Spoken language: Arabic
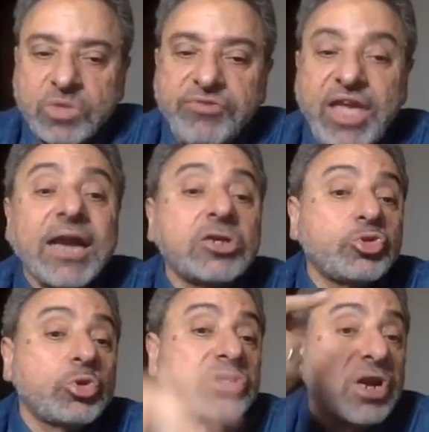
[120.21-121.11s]
في اخر
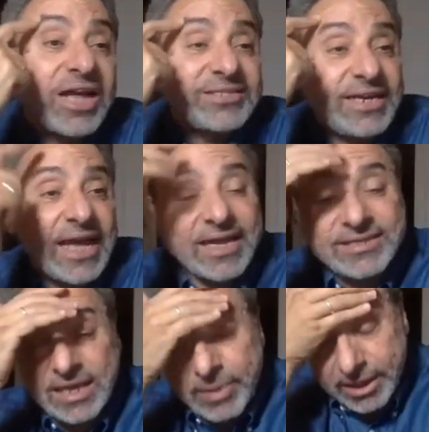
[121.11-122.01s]
سوره الرعد احنا
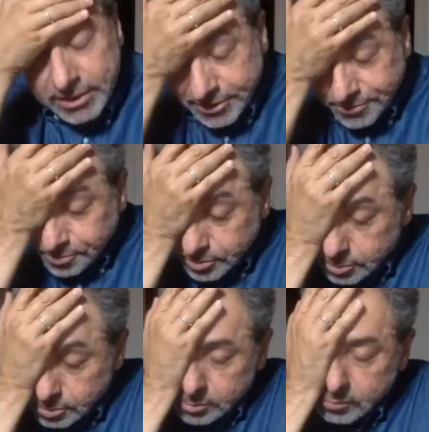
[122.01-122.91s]
اخذنا ايه بقى
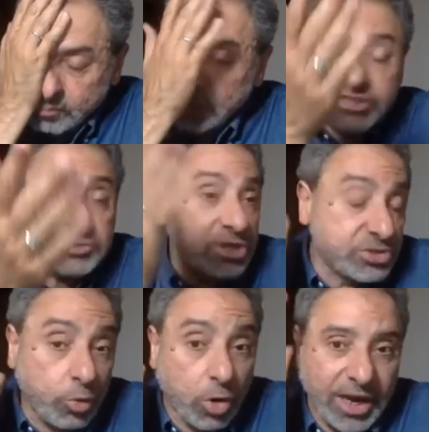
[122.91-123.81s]
مفيش من
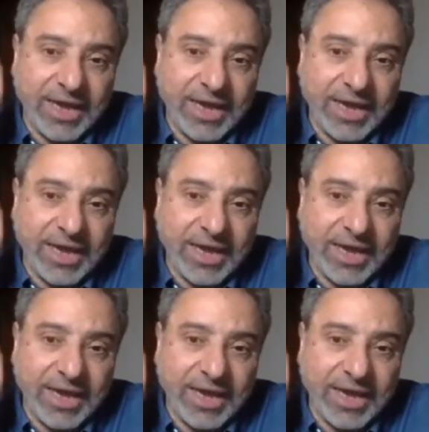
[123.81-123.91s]
اسبوع